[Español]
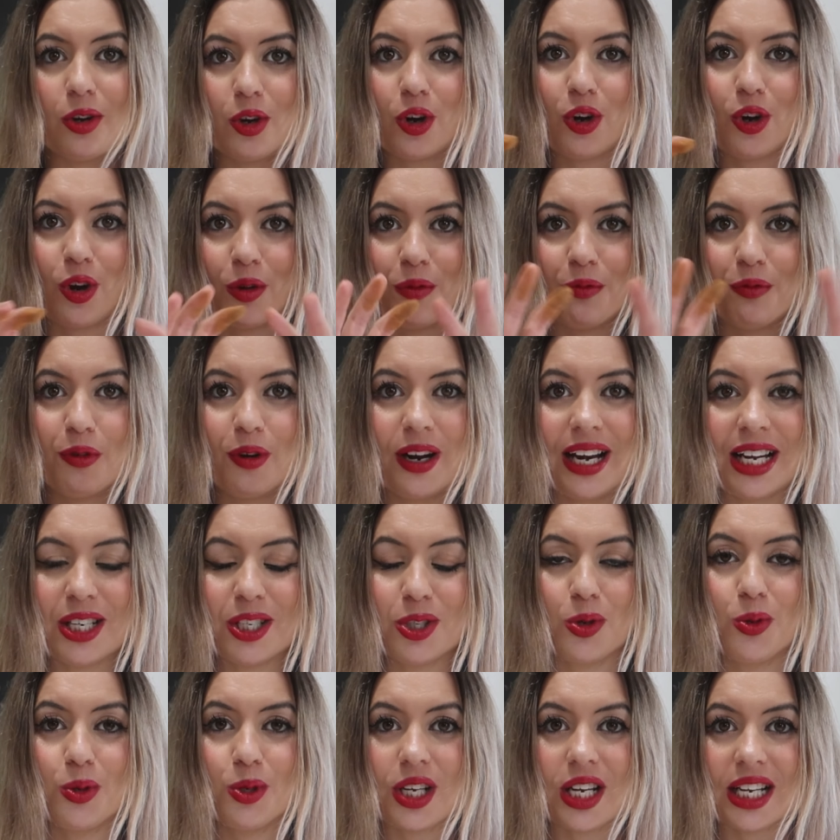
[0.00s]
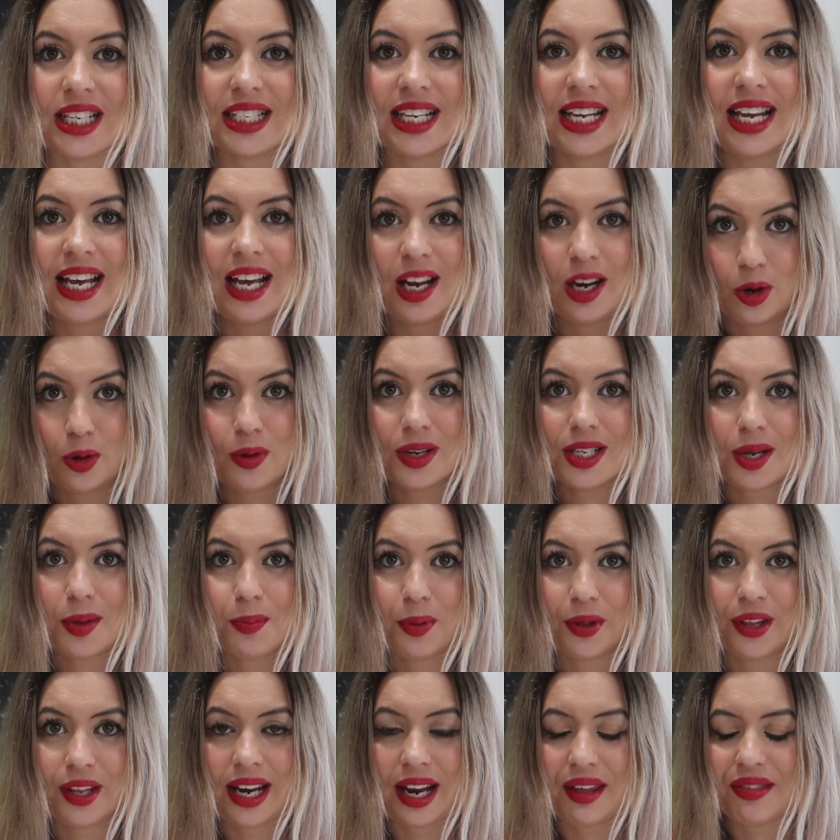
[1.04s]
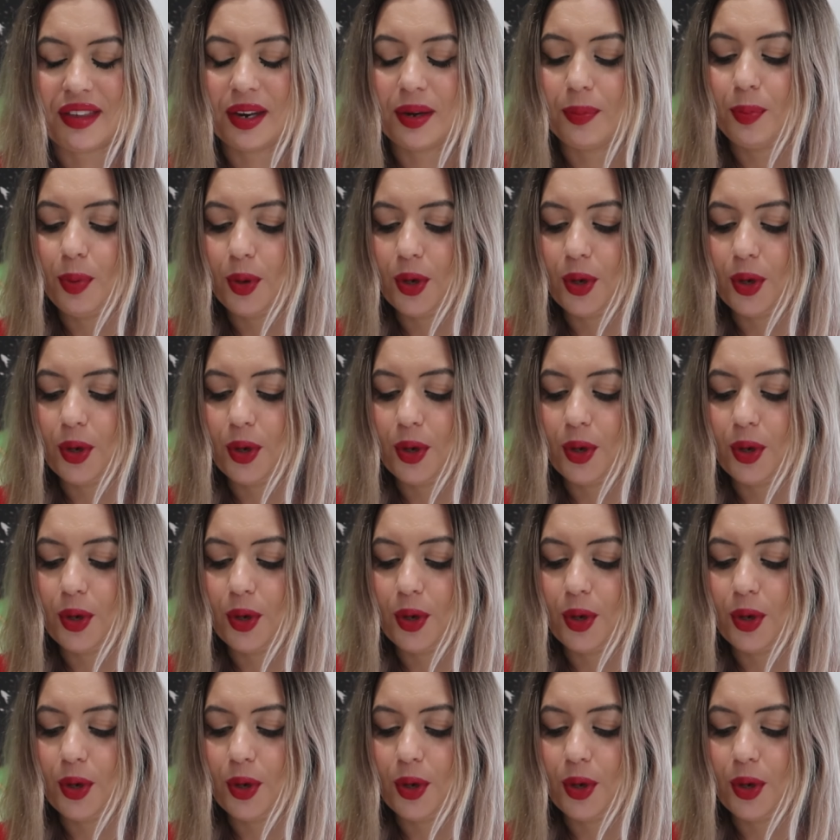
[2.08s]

No, no, fuera excusas, lo vas a poder hacer.